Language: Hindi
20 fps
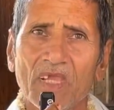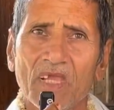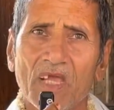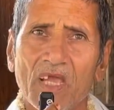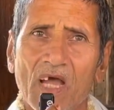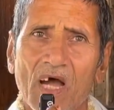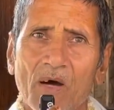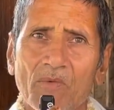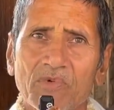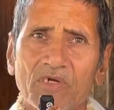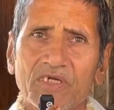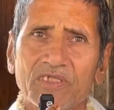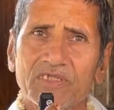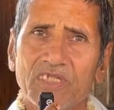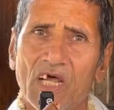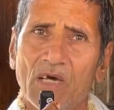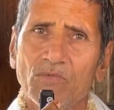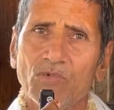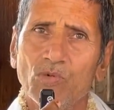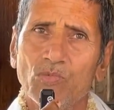श्री भगवत
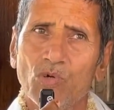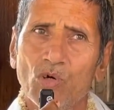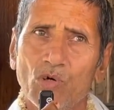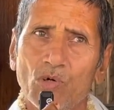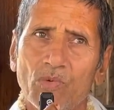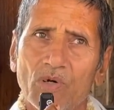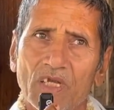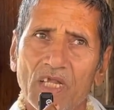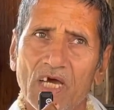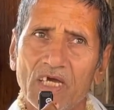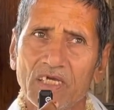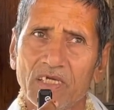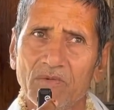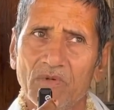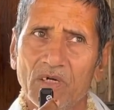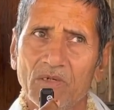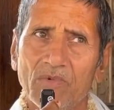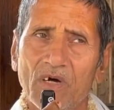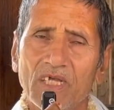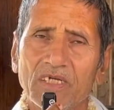प्रसाद वशिष्ठ
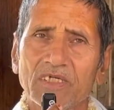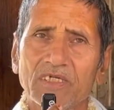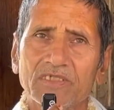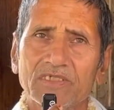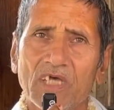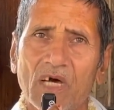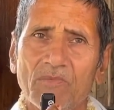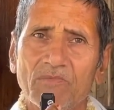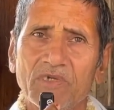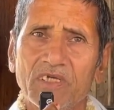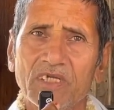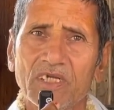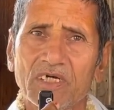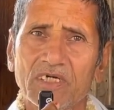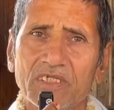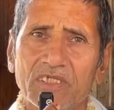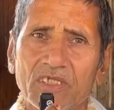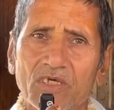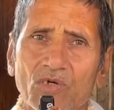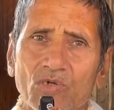बताते हैं कि
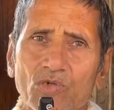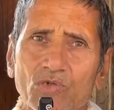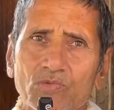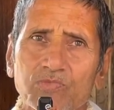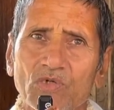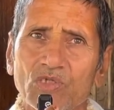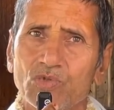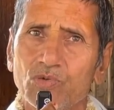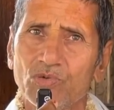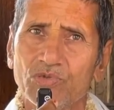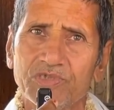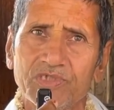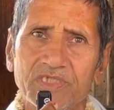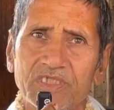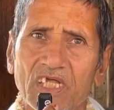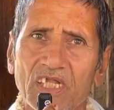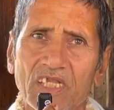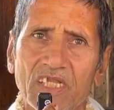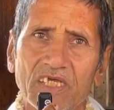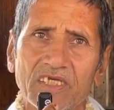यह श्री कृष्ण
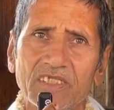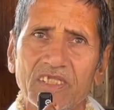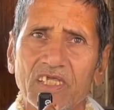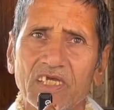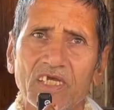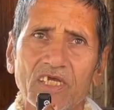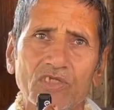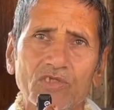जी की नित्य